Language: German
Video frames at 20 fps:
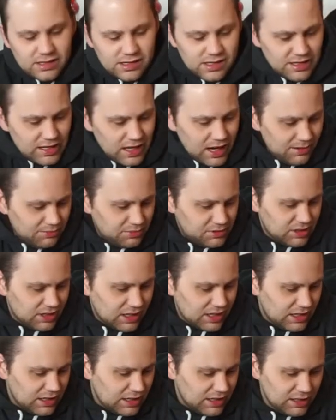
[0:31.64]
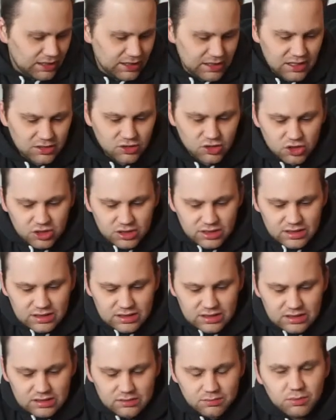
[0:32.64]
Ich habe drei
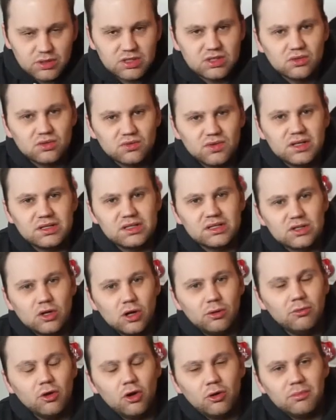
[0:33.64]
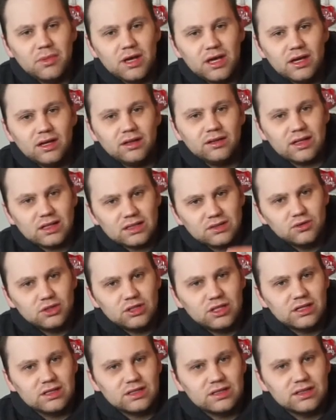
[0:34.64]
Gadgets, beziehungsweise es kommen noch mehr. Das wird
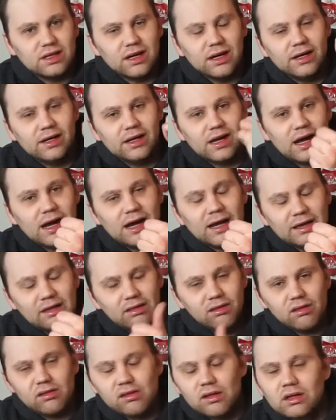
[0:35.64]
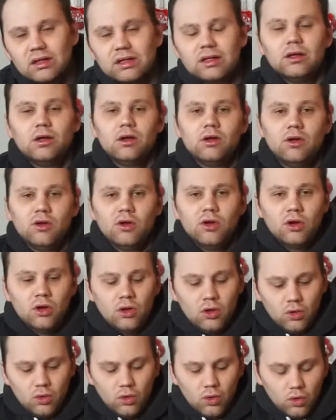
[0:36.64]
jetzt Teil 1.
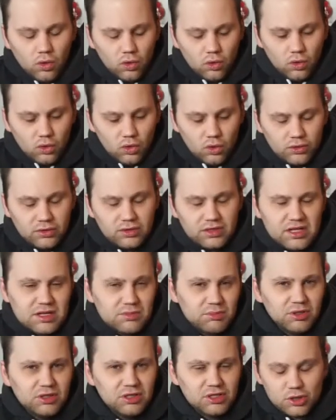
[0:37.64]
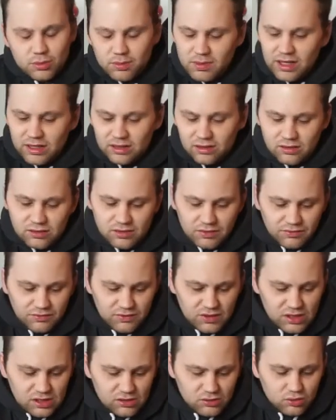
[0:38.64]
Und ich bin gespannt,
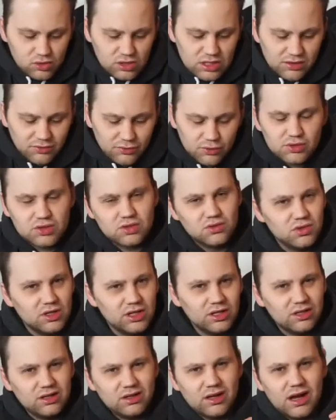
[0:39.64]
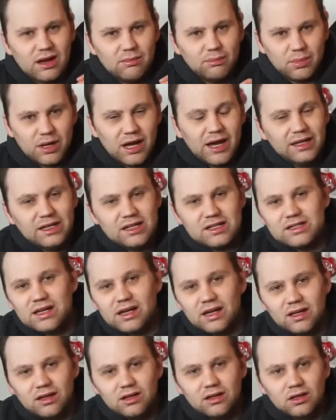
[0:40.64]
wie gut das funktioniert. Bei einer
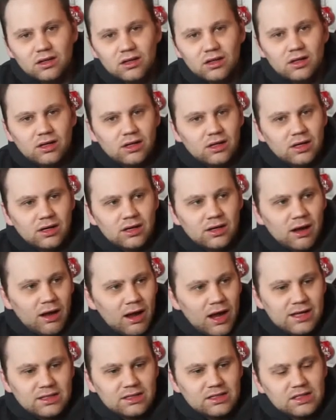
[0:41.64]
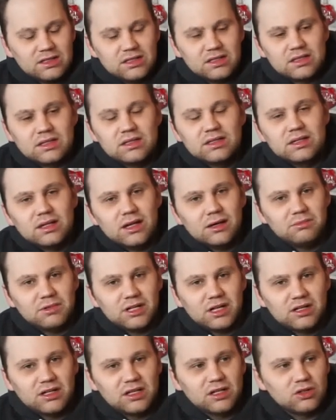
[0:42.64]
Sache, als ich das gesehen habe,
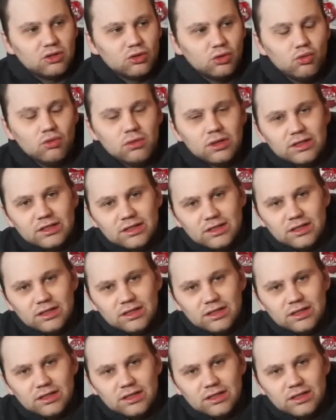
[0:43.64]
dachte ich, jo,